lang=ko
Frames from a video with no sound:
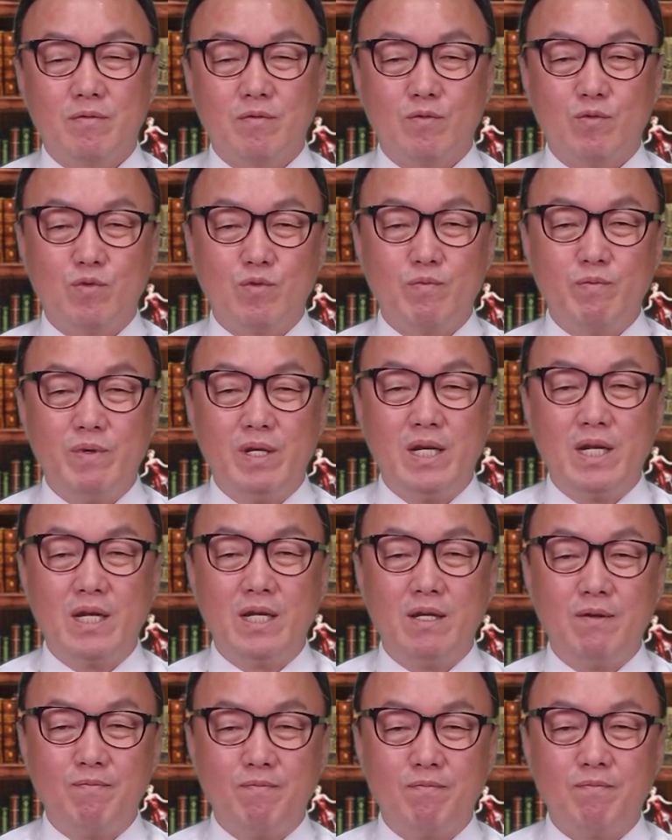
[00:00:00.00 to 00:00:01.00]

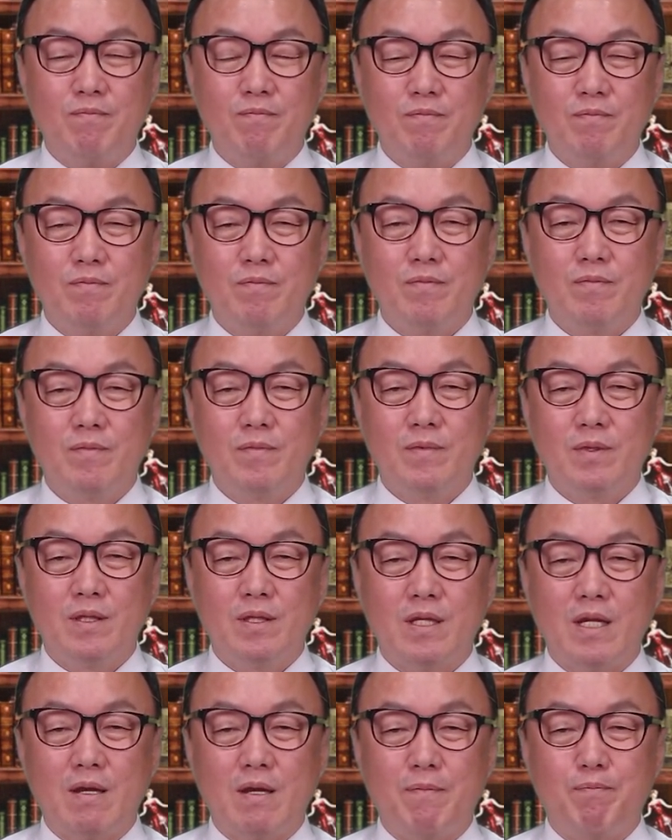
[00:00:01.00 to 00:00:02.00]
국민의힘
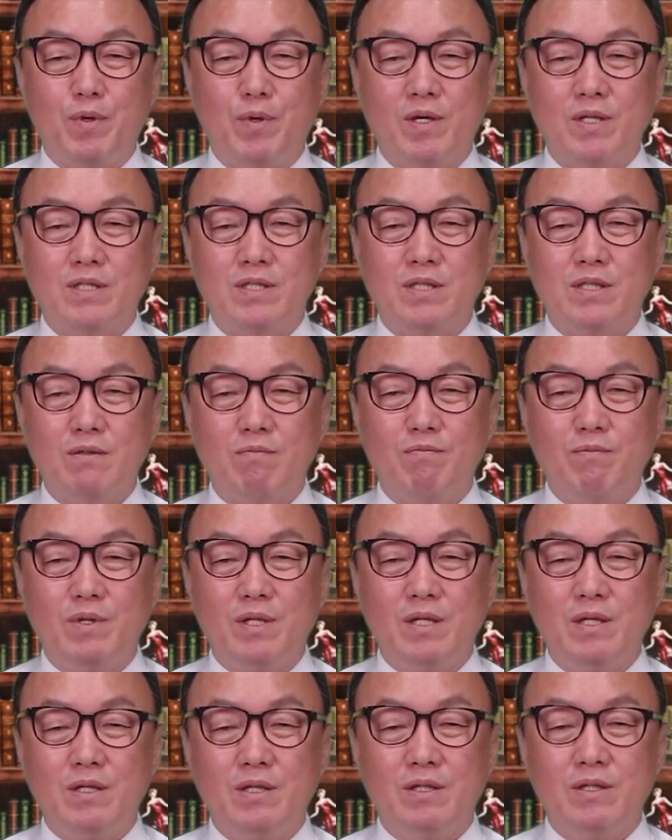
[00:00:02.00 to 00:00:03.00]

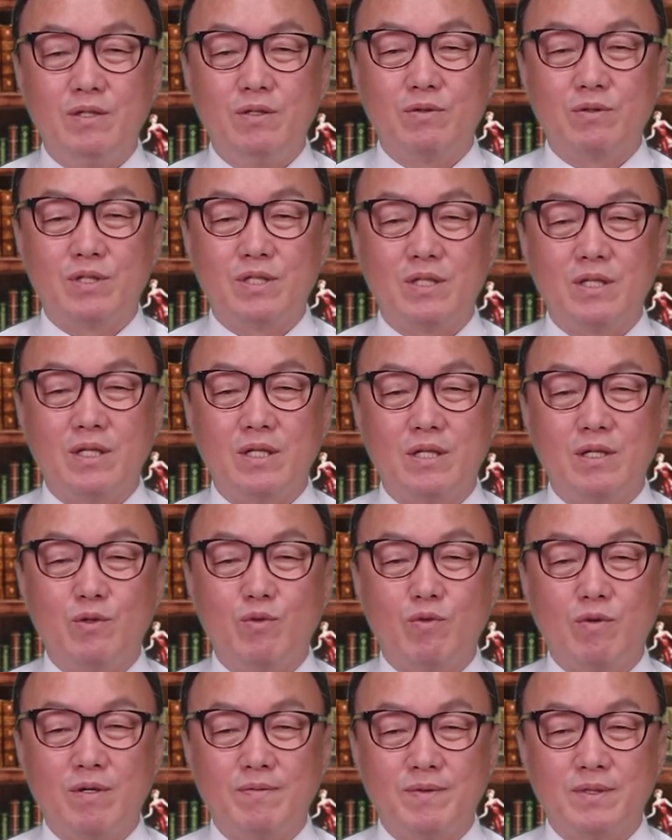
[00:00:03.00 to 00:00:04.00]
대표의성비 의혹 징계를
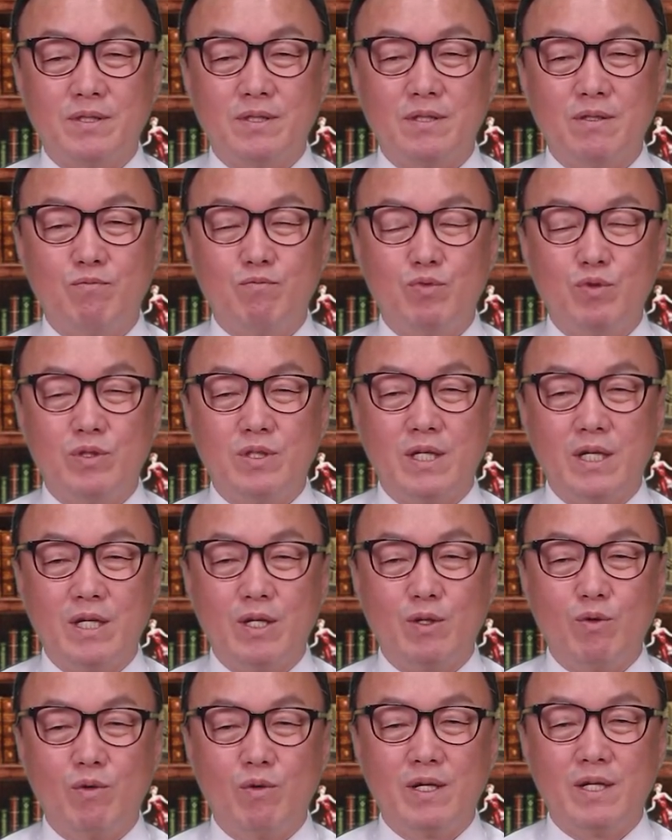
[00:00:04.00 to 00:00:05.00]
요구하면서
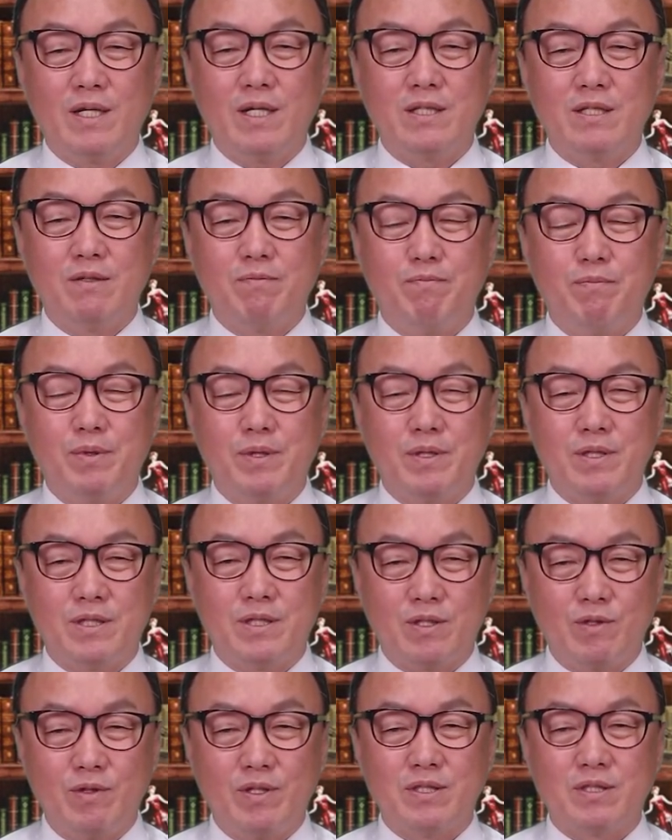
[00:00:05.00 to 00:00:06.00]
물타기 논란까지
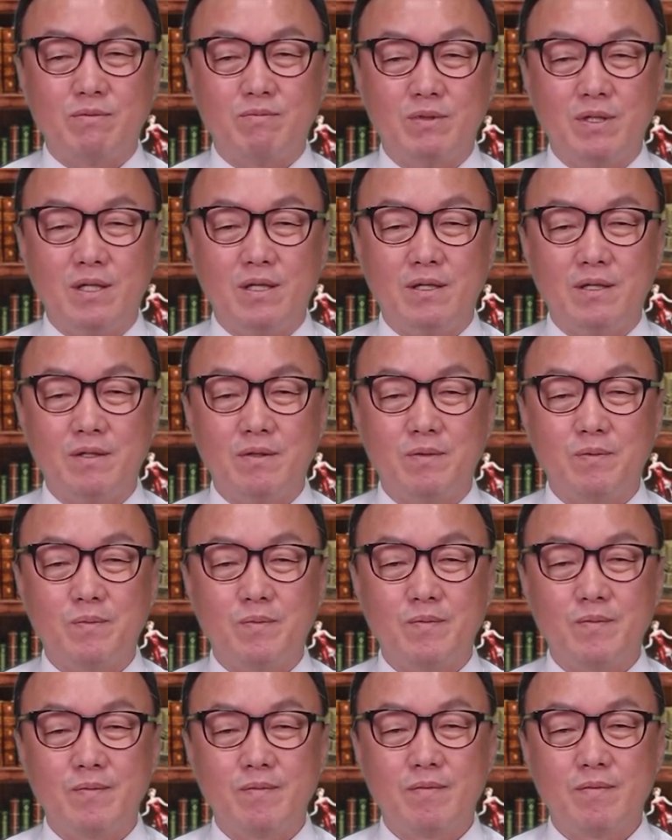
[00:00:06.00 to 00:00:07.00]
벌어지기도 했습니다.
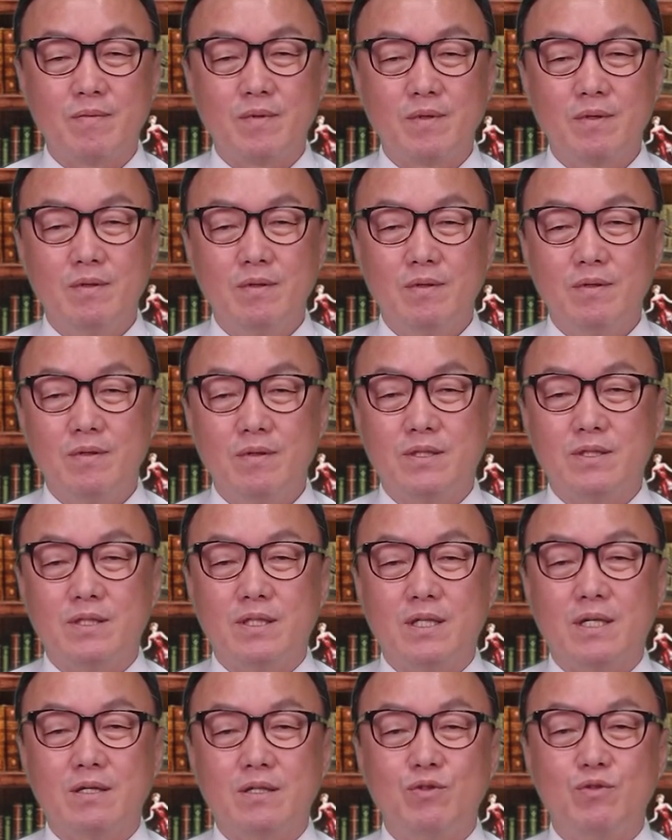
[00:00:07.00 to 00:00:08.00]

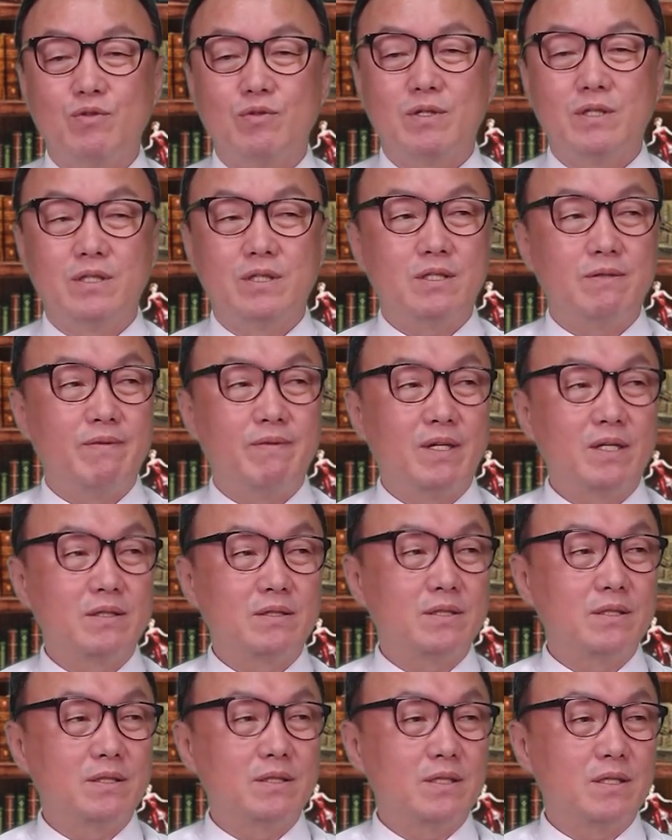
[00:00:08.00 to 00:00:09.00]
어찌됐건 6월
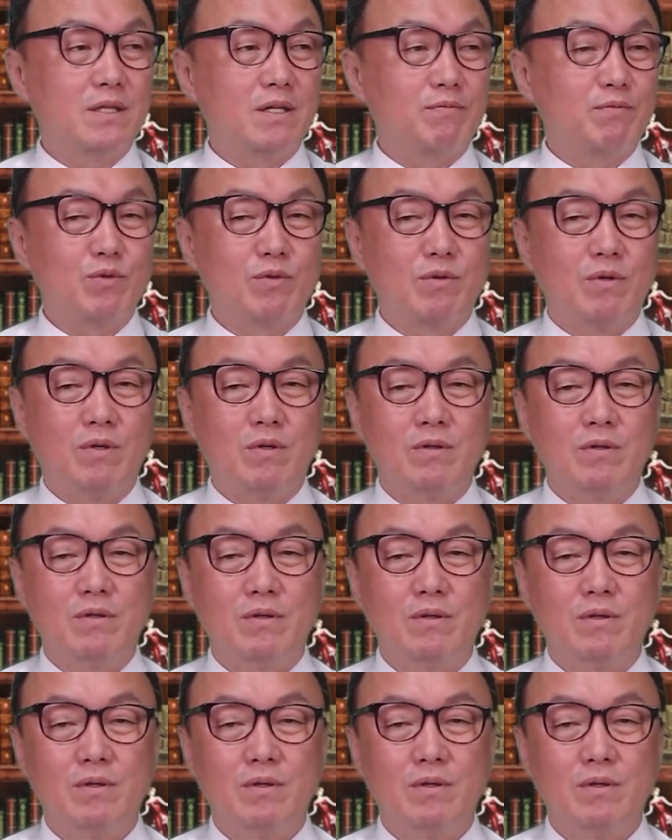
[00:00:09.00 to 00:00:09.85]
지방선거를 앞두고